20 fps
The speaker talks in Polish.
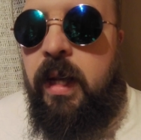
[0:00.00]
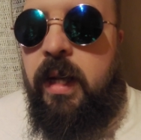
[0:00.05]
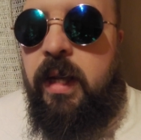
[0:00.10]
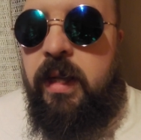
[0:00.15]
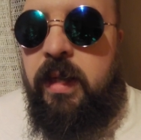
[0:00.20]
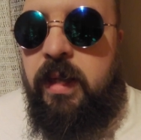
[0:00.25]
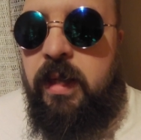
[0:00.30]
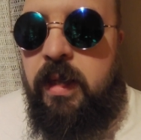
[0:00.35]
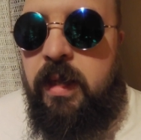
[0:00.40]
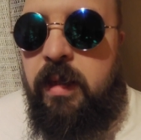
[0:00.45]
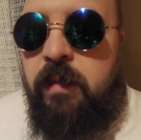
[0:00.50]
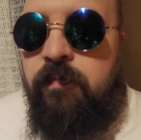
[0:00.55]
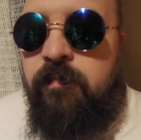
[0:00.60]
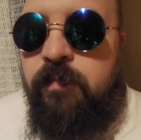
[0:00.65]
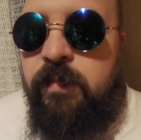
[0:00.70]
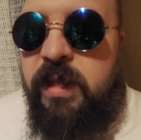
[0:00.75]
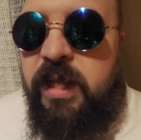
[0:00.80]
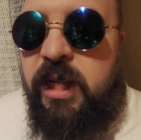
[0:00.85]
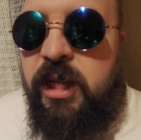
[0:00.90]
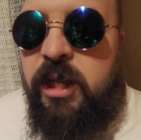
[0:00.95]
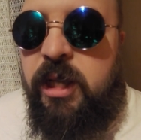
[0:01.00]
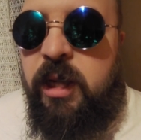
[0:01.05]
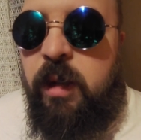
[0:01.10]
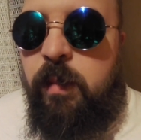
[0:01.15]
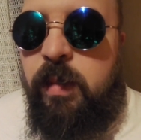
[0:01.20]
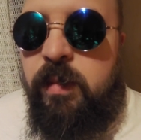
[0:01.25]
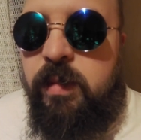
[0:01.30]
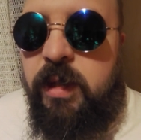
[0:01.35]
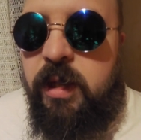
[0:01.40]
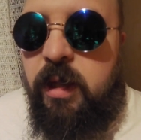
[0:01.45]
I też
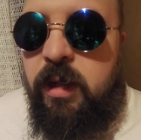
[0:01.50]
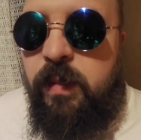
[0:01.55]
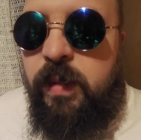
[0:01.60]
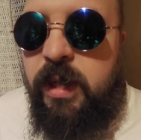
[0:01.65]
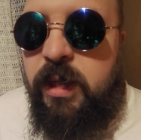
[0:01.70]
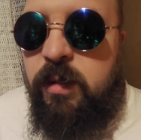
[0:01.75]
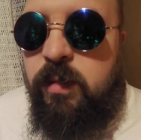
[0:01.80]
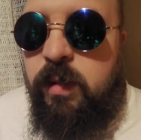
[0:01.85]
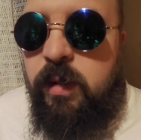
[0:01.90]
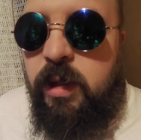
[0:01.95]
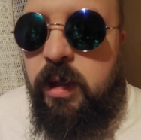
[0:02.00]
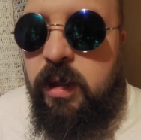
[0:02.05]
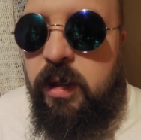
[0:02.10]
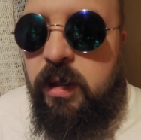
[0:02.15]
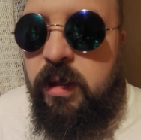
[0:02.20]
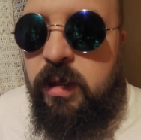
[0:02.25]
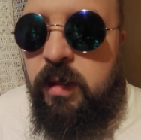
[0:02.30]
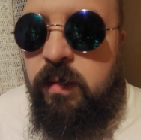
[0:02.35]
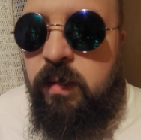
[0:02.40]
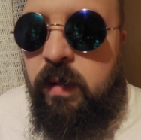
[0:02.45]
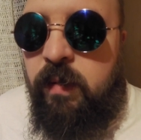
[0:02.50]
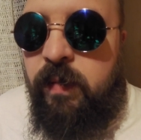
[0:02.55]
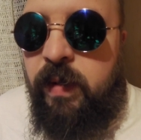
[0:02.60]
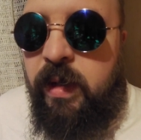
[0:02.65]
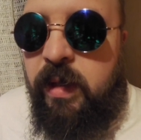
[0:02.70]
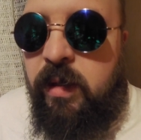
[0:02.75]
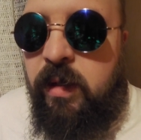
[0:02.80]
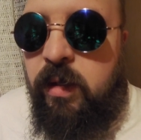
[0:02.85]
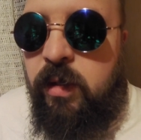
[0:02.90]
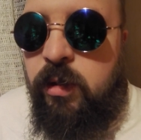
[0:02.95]
chciałbym skierować swoje słowa
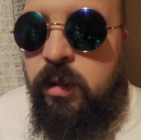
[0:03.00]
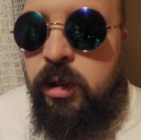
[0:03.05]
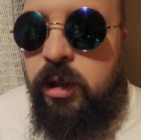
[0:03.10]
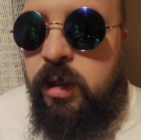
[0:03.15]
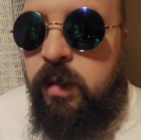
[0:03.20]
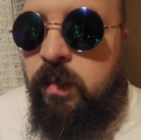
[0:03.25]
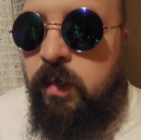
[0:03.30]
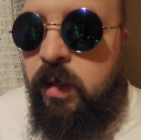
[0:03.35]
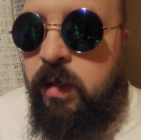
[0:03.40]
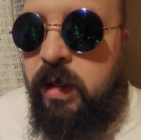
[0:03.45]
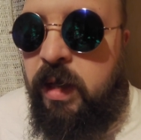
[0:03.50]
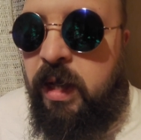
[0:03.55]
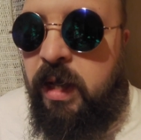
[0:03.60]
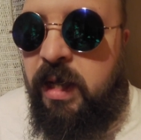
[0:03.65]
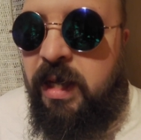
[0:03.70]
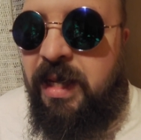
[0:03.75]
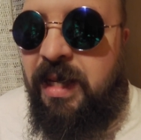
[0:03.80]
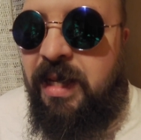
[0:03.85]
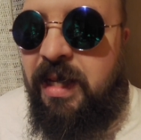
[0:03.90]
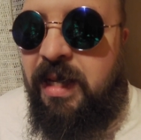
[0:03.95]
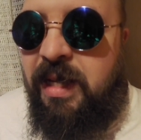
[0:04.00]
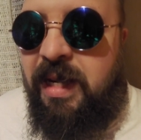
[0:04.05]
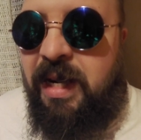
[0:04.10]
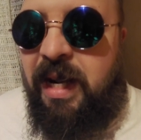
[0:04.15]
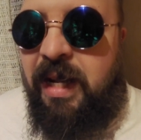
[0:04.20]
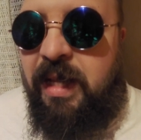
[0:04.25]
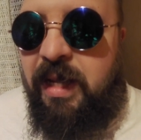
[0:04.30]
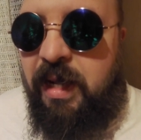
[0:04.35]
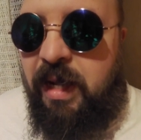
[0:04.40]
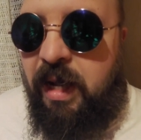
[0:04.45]
do Szymona i
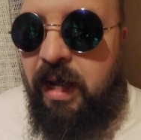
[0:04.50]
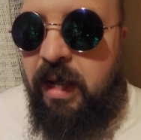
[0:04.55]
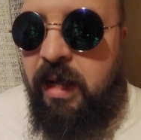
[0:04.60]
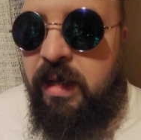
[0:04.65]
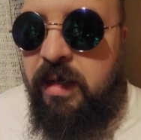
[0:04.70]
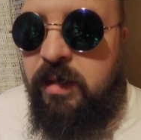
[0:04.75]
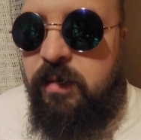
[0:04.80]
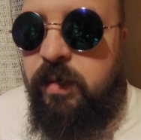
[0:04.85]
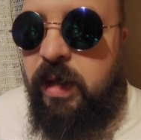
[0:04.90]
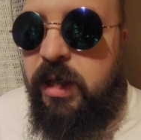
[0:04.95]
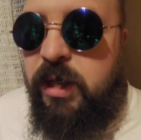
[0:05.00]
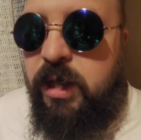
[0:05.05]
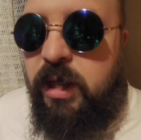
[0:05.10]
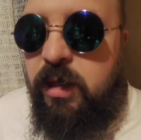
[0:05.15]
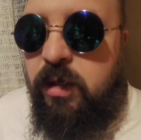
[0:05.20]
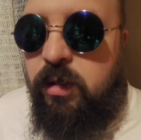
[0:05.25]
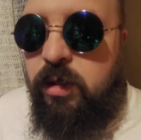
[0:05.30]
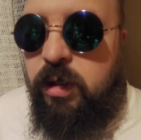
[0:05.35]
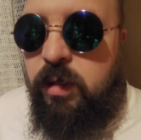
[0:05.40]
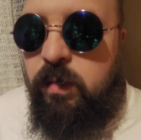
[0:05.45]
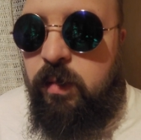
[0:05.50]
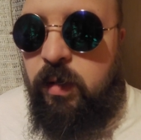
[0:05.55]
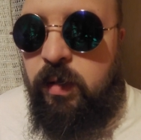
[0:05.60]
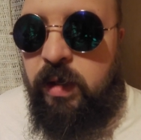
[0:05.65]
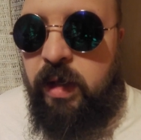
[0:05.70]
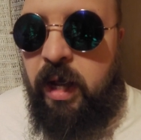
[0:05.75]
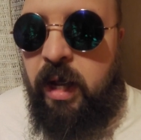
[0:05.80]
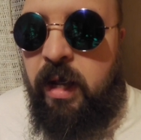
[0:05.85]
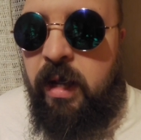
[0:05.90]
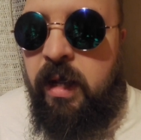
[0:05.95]
Radka, zwłaszcza do
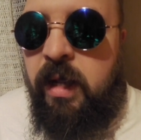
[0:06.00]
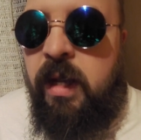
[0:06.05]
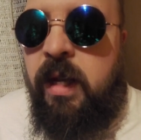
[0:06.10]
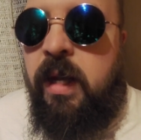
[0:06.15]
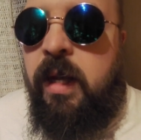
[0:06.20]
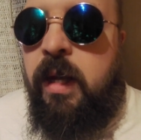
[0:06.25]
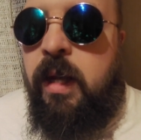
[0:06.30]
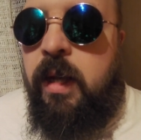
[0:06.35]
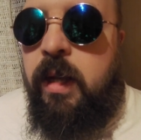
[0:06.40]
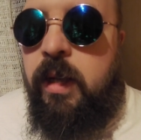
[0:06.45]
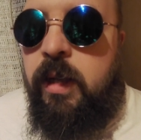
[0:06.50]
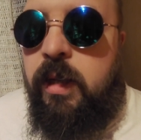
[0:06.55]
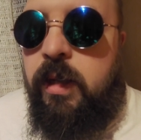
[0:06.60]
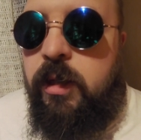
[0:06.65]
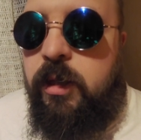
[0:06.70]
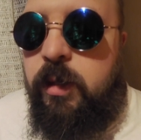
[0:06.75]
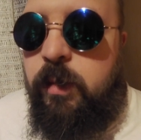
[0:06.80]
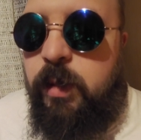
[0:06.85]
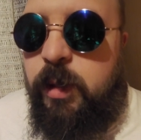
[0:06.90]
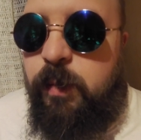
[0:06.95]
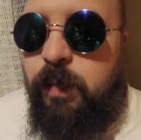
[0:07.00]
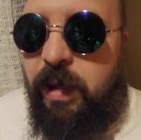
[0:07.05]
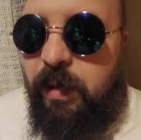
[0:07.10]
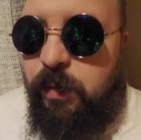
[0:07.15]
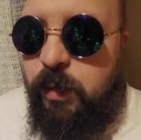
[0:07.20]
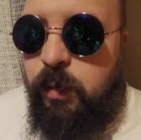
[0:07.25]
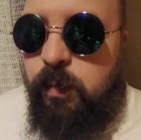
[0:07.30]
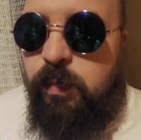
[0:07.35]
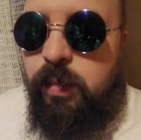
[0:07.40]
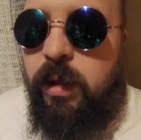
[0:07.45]
Szymona, żeby
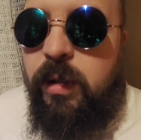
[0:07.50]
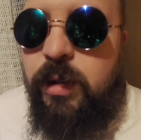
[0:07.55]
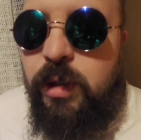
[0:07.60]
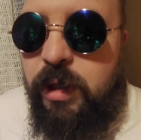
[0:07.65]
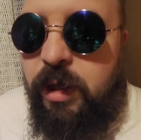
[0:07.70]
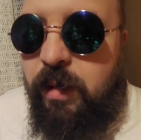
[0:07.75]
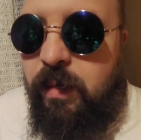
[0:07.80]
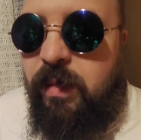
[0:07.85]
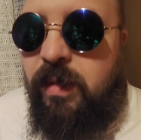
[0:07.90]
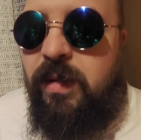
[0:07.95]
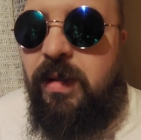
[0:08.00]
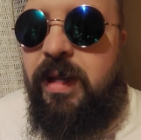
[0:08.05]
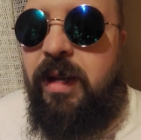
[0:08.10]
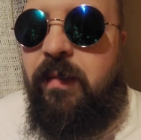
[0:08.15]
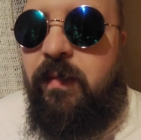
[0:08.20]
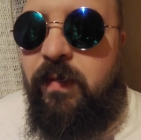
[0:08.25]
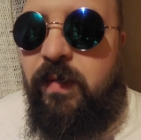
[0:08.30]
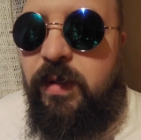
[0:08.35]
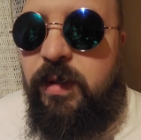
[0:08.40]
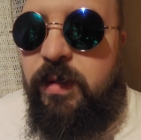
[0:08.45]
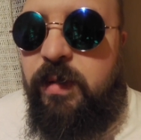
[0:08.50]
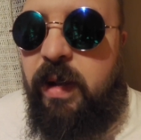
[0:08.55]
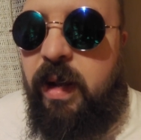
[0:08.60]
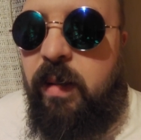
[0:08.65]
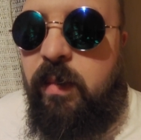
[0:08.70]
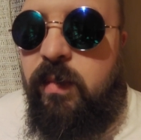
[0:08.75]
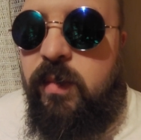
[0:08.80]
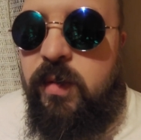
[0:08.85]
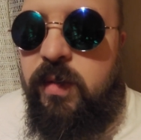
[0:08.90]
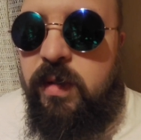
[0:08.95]
sprawdził pocztę, bo tam
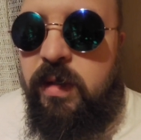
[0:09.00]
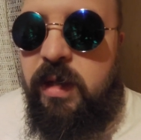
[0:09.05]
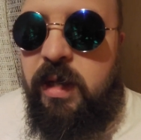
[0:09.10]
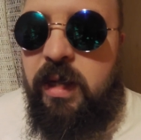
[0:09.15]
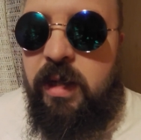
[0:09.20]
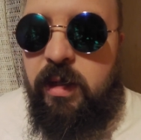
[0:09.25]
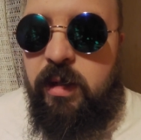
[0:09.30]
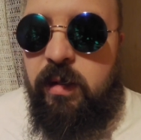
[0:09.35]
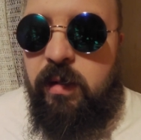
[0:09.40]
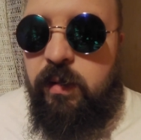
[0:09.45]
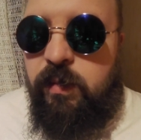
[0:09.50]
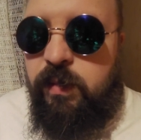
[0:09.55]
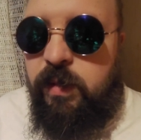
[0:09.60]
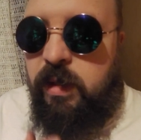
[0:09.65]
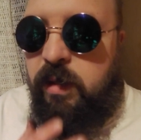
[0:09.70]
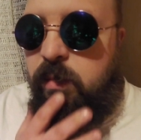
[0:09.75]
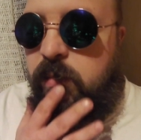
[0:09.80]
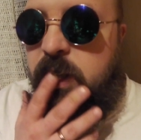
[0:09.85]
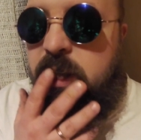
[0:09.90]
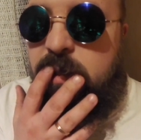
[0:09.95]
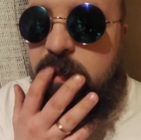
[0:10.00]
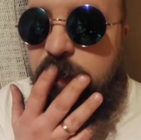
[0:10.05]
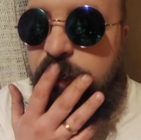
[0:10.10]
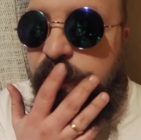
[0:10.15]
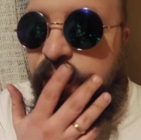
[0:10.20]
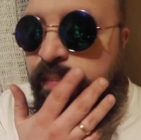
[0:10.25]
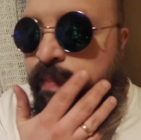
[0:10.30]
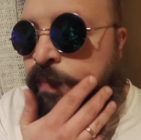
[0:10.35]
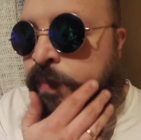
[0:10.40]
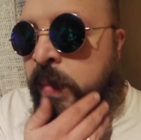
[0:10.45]
wysłałem mu link do
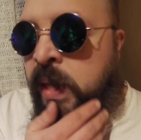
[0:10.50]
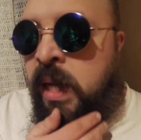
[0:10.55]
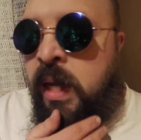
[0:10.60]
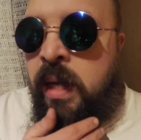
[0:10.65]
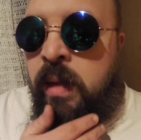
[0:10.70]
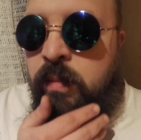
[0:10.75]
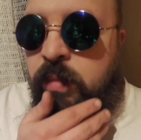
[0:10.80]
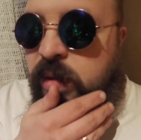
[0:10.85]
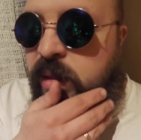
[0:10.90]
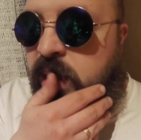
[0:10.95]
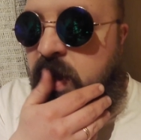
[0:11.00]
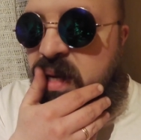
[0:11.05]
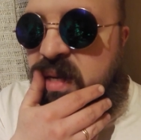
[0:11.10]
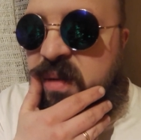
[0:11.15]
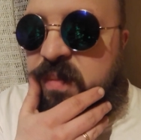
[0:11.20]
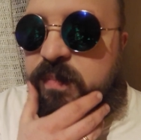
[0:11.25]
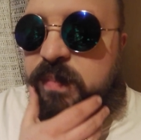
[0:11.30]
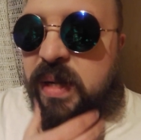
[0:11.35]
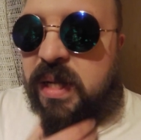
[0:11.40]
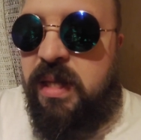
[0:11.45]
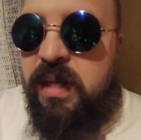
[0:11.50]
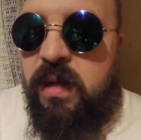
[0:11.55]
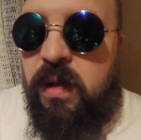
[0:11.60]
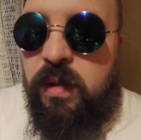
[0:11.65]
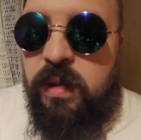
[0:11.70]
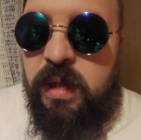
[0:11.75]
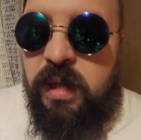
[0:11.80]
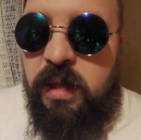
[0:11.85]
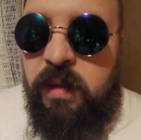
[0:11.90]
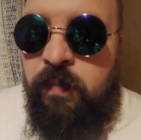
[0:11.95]
filmiku, ponieważ
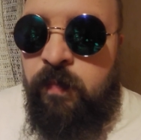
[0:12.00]
patroni